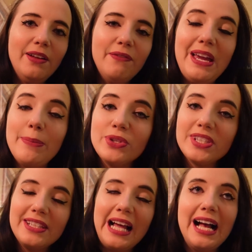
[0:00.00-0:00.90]
Wir haben
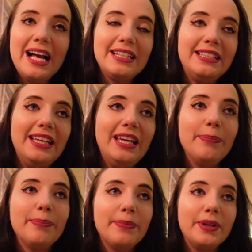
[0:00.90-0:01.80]
uns nach
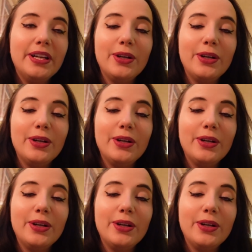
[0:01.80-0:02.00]
dem äh,